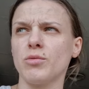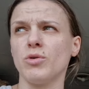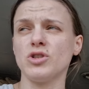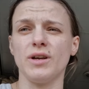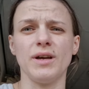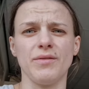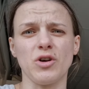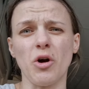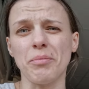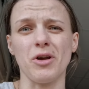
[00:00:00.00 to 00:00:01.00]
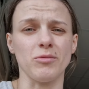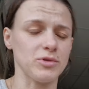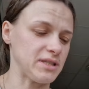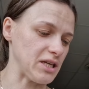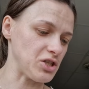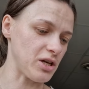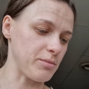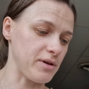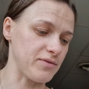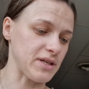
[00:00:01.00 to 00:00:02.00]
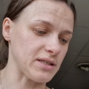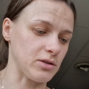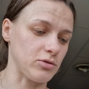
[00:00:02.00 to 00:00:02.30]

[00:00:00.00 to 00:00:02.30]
może wykopię ją z tej ziemi i wsadzę